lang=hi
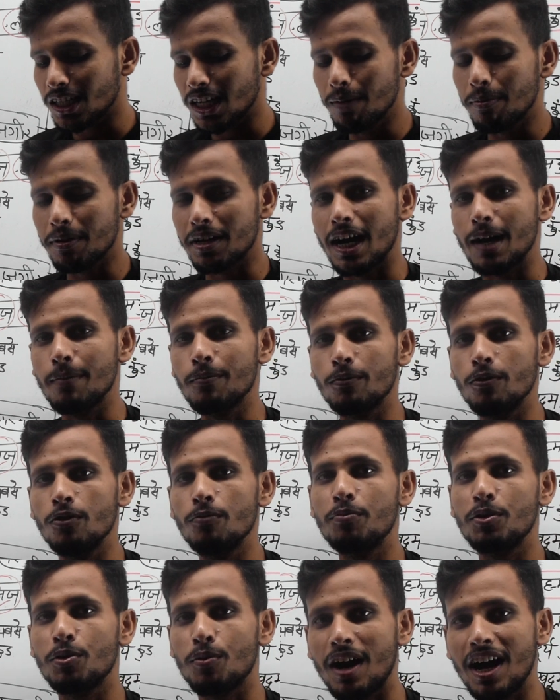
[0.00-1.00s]
अब राम को
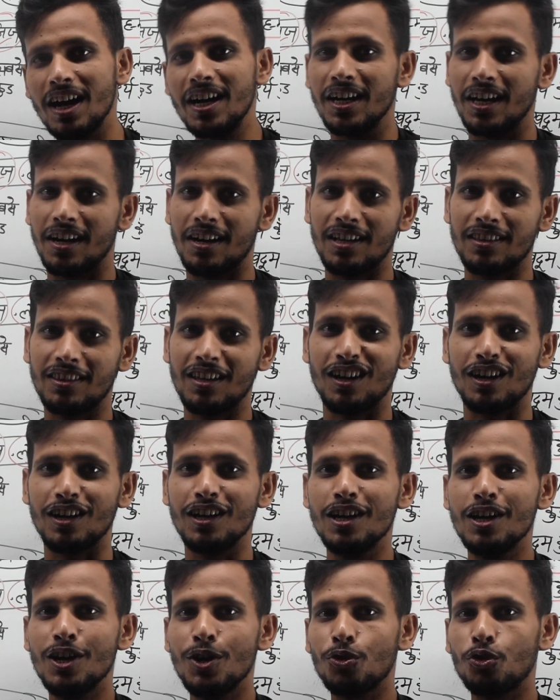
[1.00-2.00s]
विवाह करना था
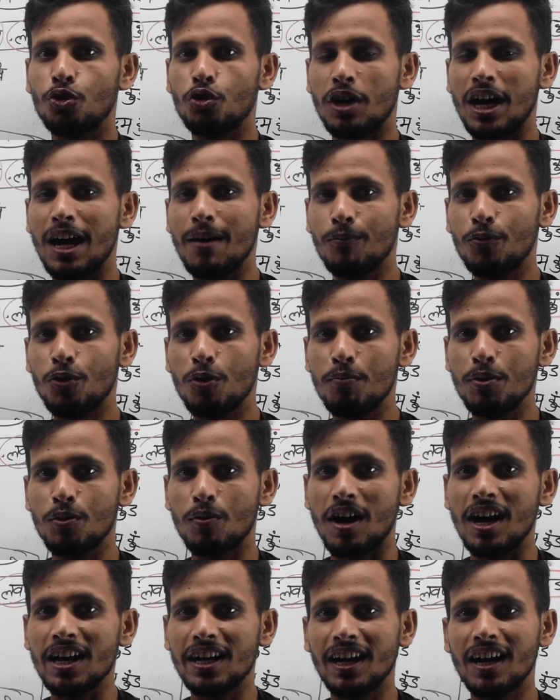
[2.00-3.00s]
तो राम को
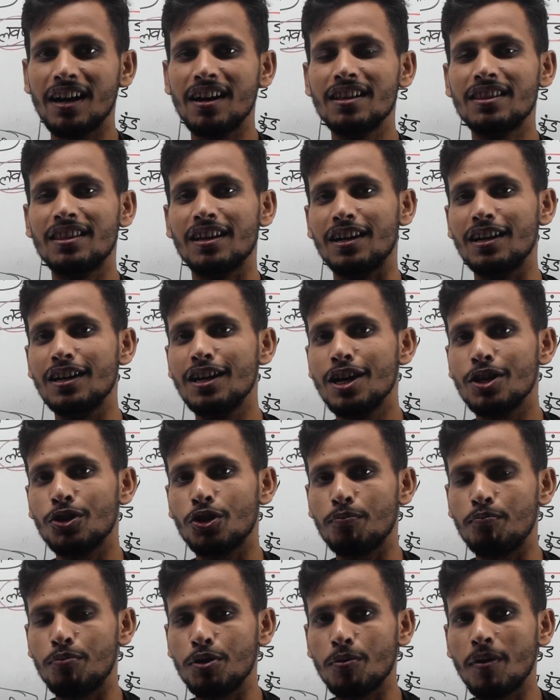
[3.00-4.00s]
विवाह करना था
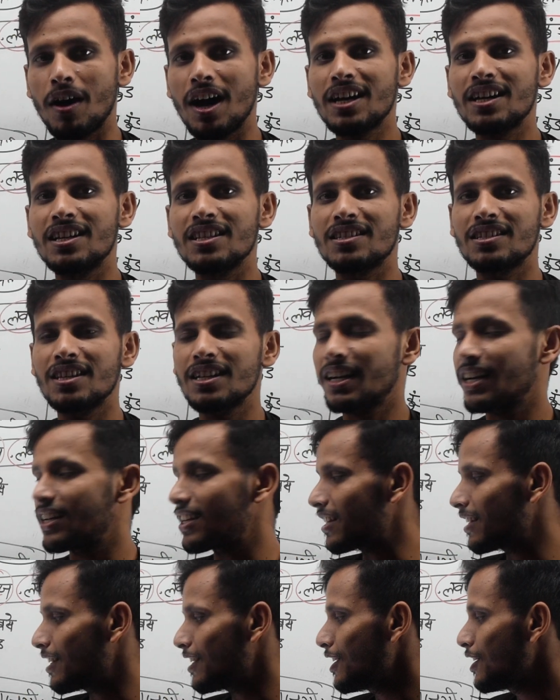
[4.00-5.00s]
तो विवाह किससे
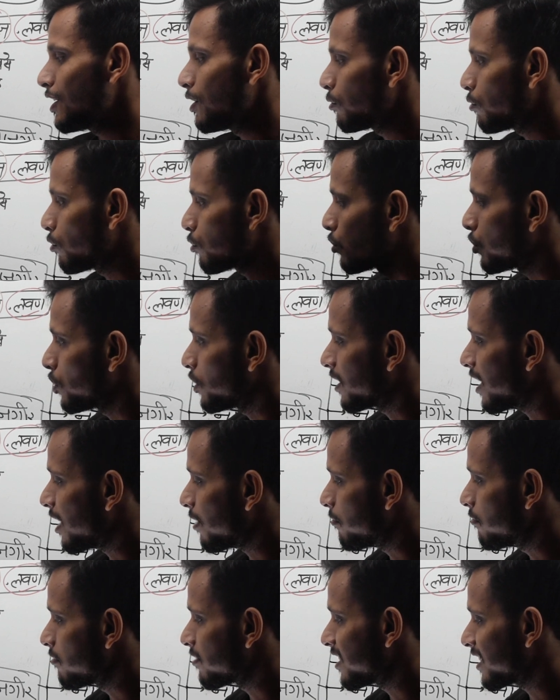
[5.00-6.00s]
करेंगे तो सीता
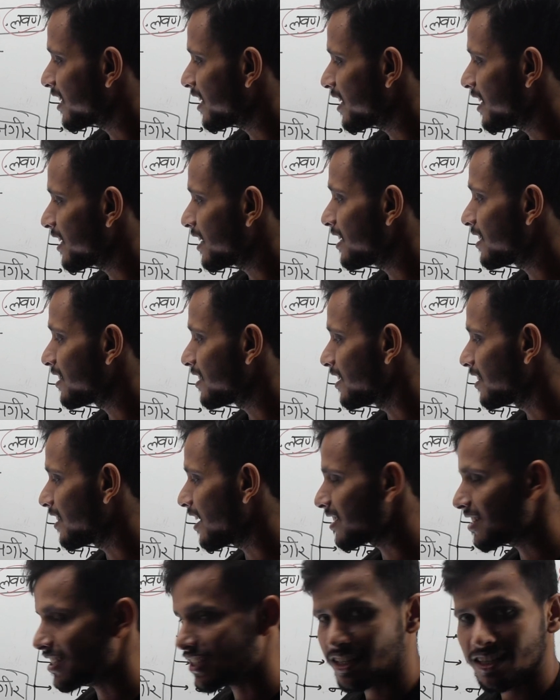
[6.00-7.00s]
कुंड से करेंगे
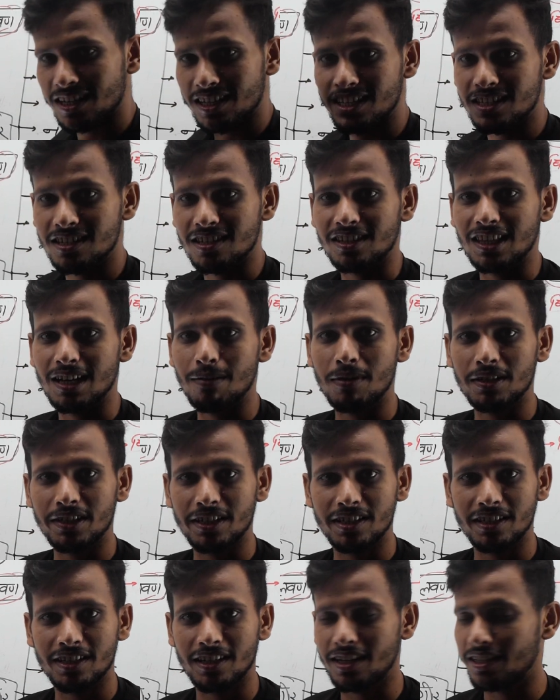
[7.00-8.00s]
सीता से करेंगे सीता माता
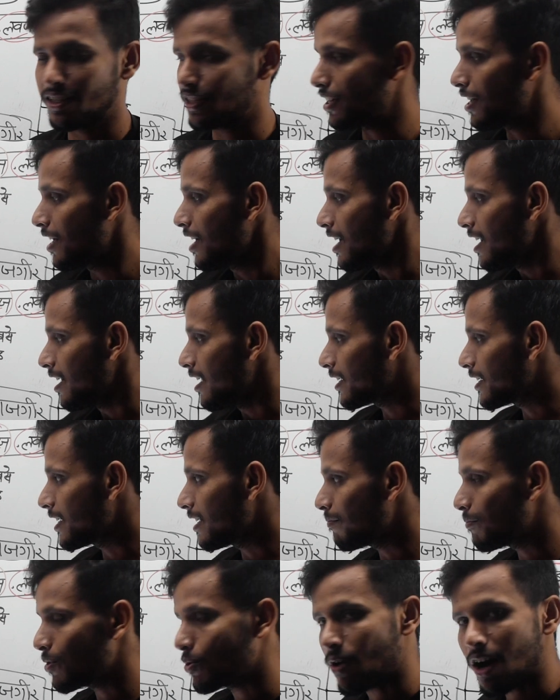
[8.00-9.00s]
से करेंगे
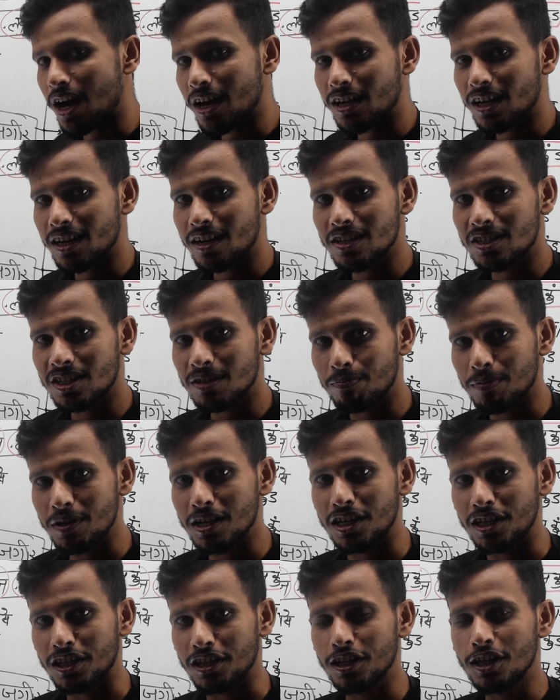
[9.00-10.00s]
लेकिन विवाह करने से
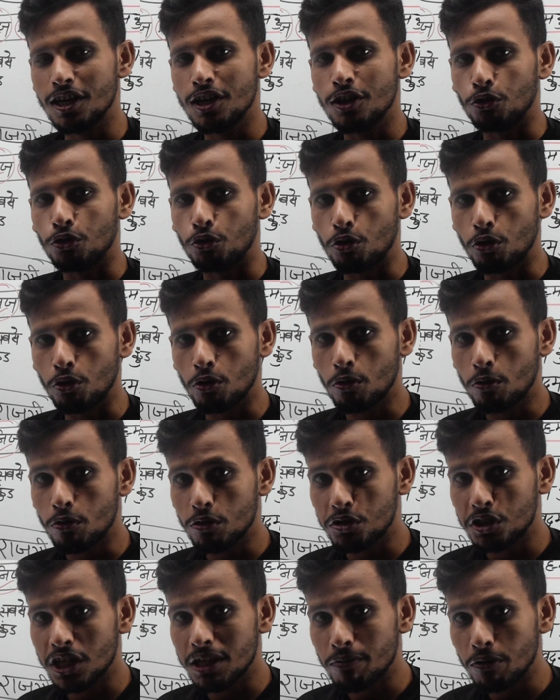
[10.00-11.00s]
पहले दोनों को
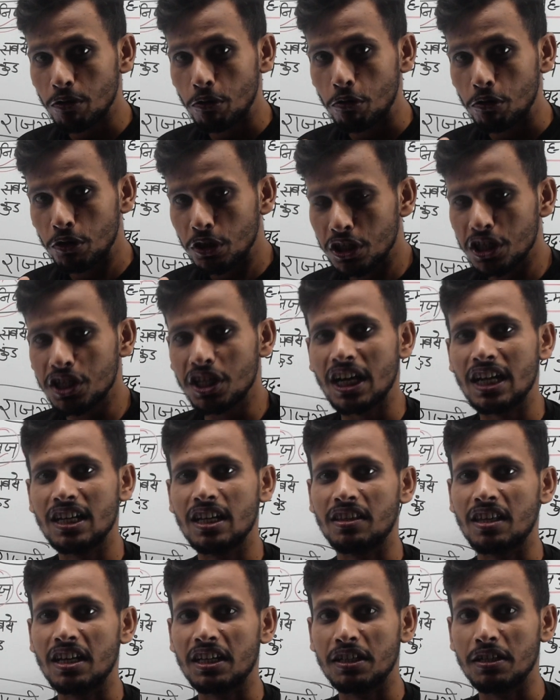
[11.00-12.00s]
जन्म कुंडली देखा
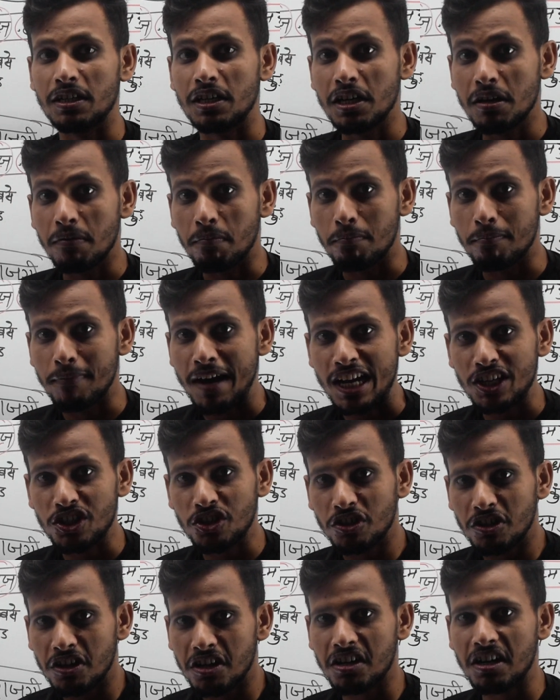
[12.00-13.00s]
जाता है कि मैच
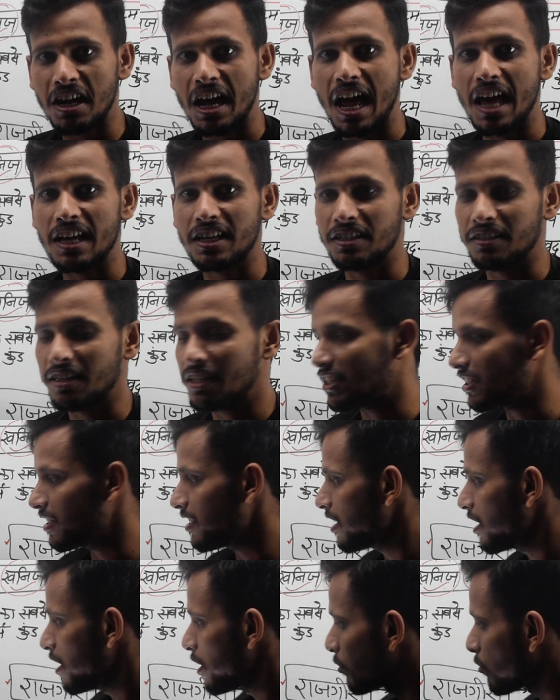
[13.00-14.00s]
कर रहा है कि नहीं
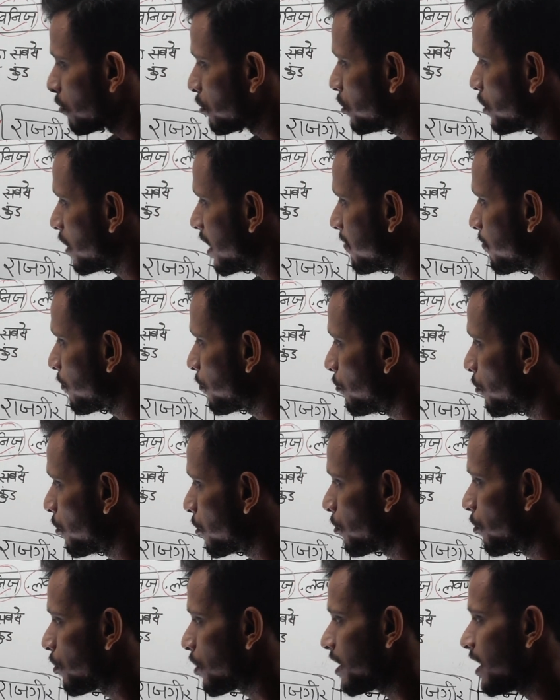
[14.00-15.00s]
तो जन्म
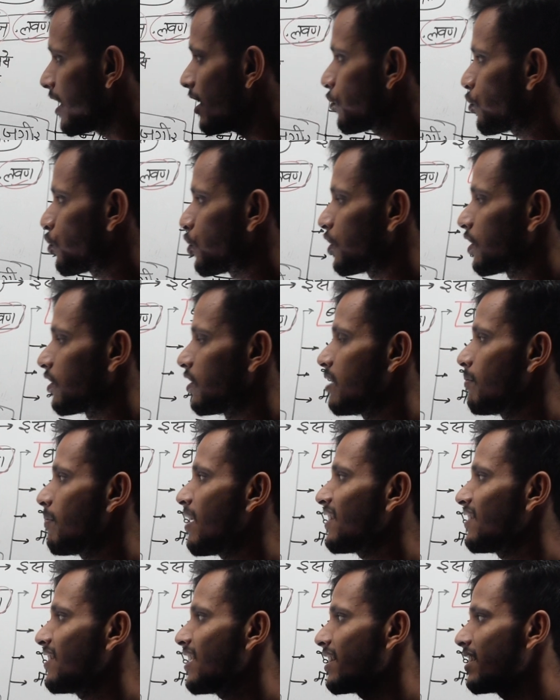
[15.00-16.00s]
कुंड हो गया तो कितनी
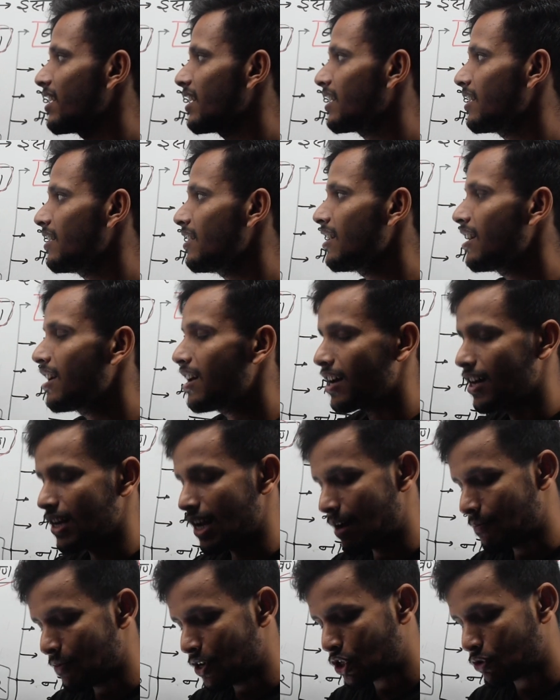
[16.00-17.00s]
बात याद रखें
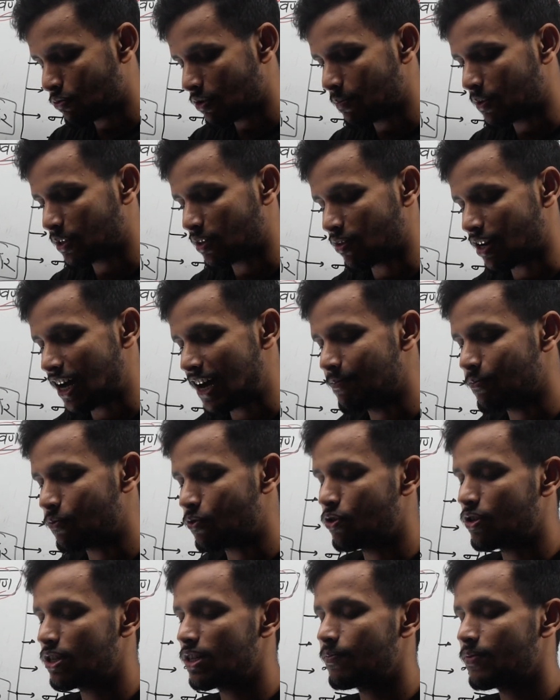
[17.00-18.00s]
रामेश्वर मतलब राम
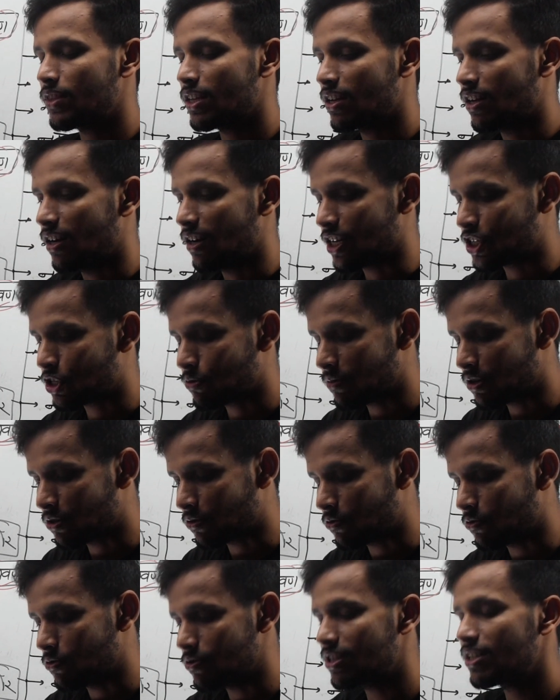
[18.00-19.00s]
कुंड लक्ष्मण
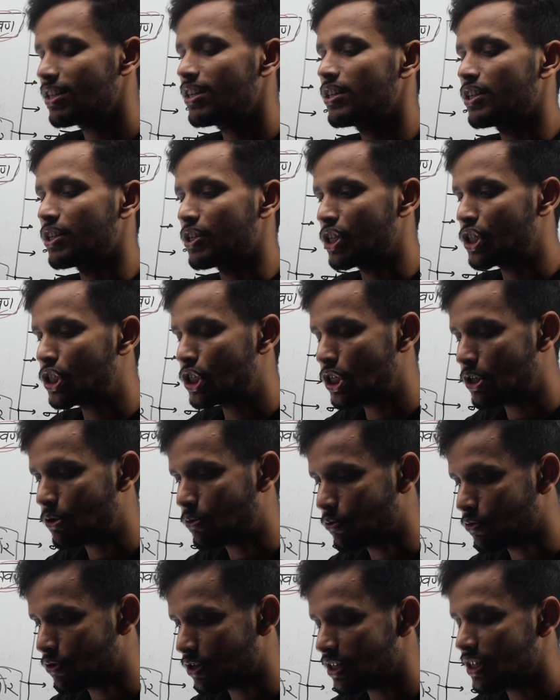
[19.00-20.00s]
कुंड ऋषि
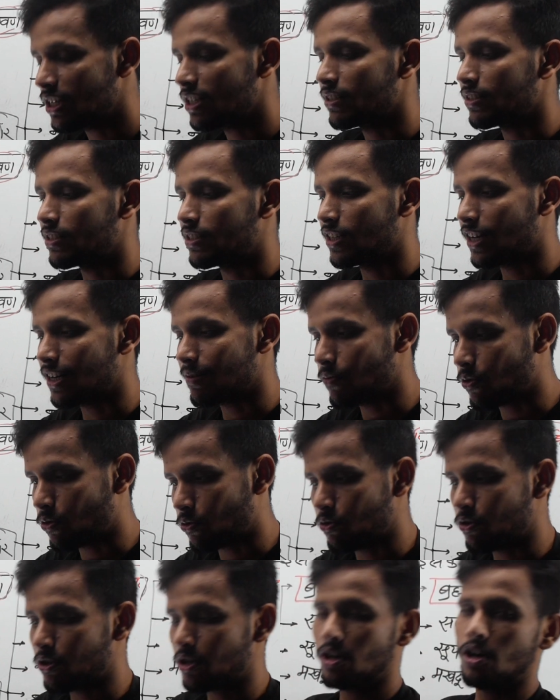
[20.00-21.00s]
कुंड जन्म
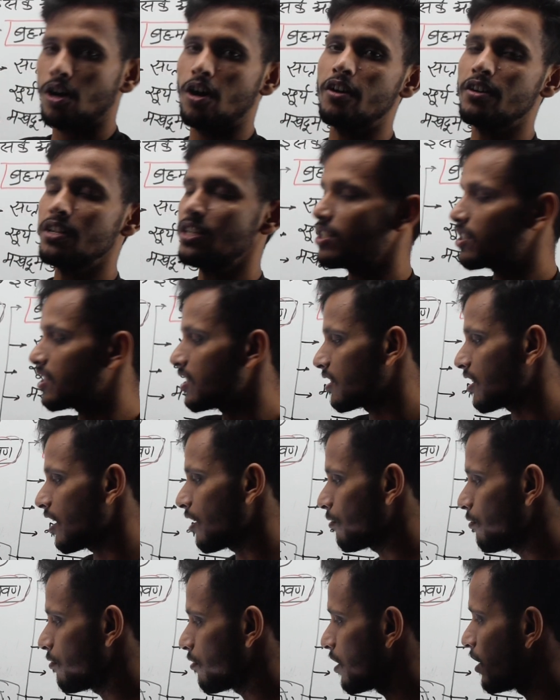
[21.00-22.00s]
कुंड और सीता
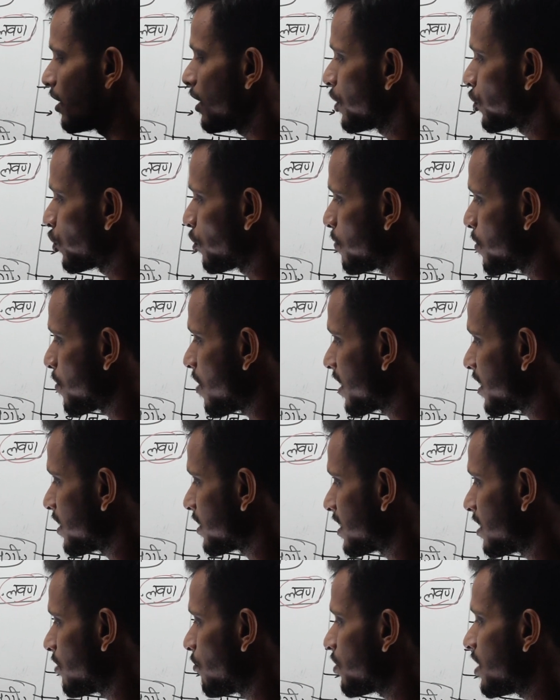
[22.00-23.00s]
कुंड तो विवाह
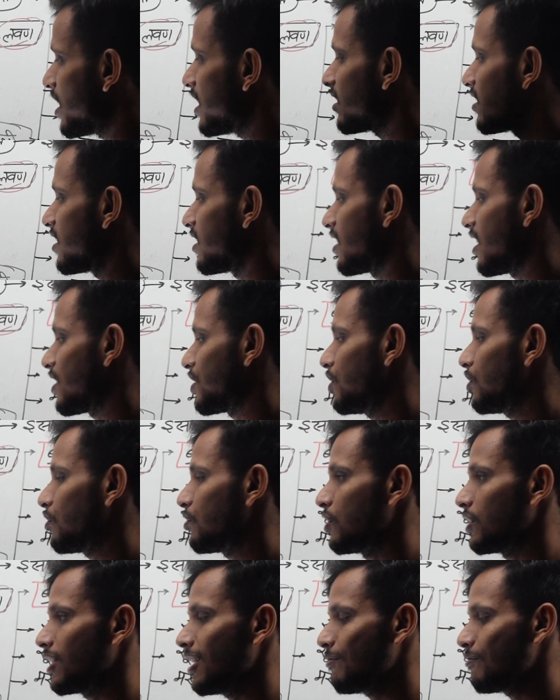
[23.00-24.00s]
किससे हो गया सीता से
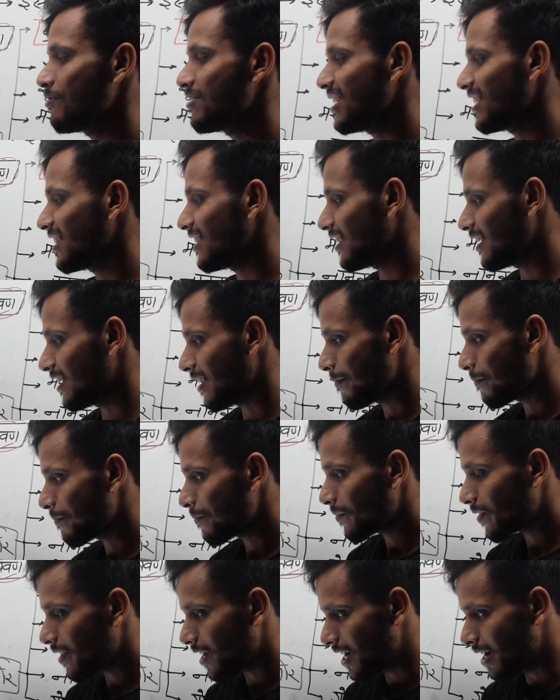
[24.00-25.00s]
सीता कुंड याद रखना है
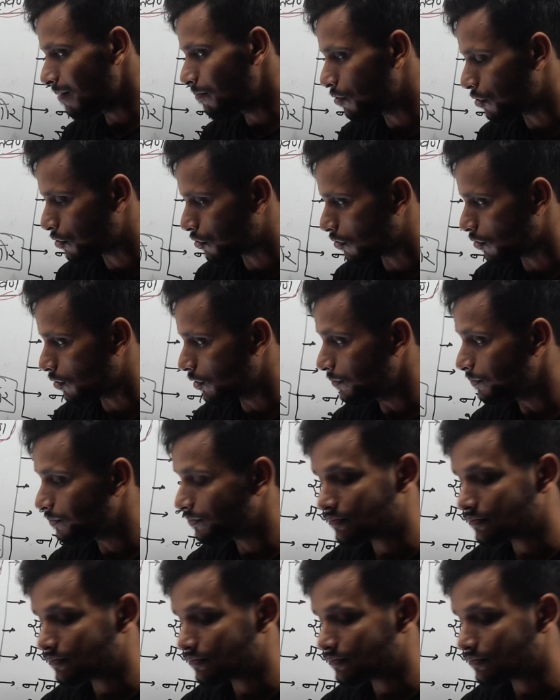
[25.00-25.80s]
अब दोस्तों